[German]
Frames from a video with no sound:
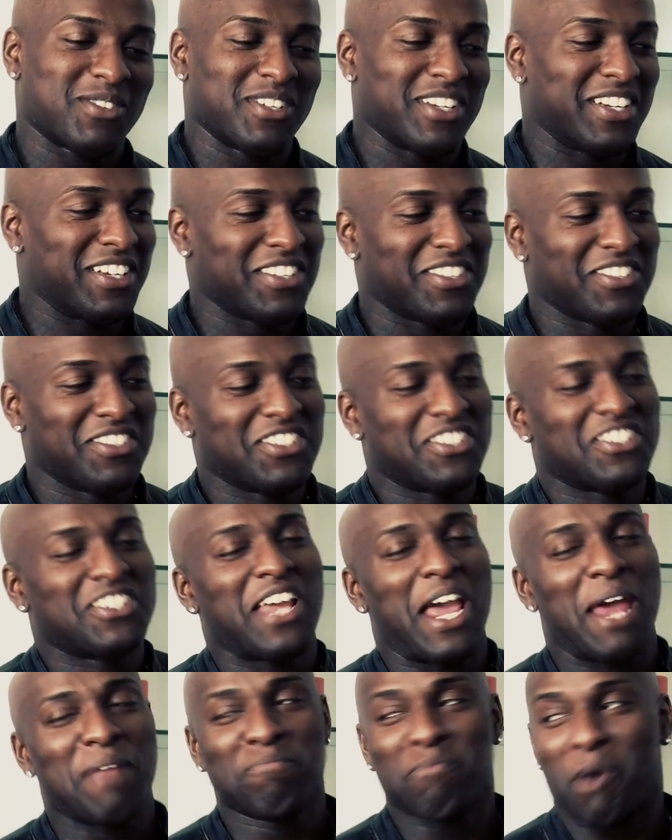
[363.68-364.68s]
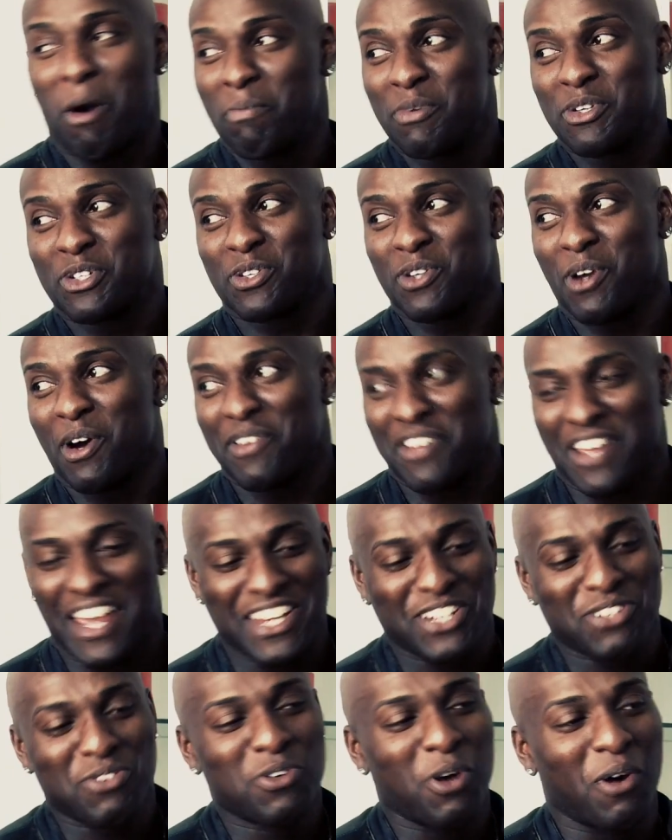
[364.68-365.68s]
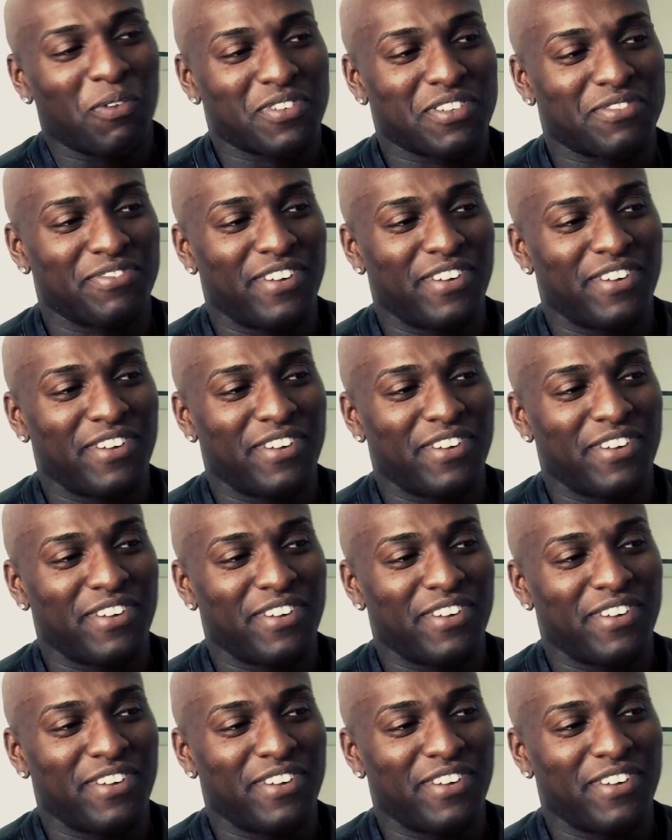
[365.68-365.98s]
so, da ist die N-Bombe schon echt gut oft